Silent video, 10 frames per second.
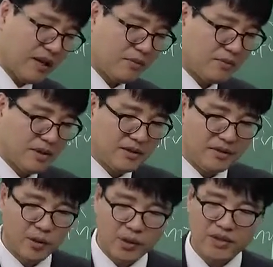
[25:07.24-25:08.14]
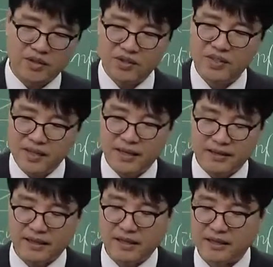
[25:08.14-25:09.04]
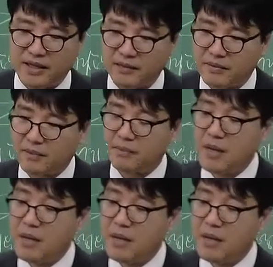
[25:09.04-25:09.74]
가보면 그렇게 정리를 해놨다라는 이야기입니다.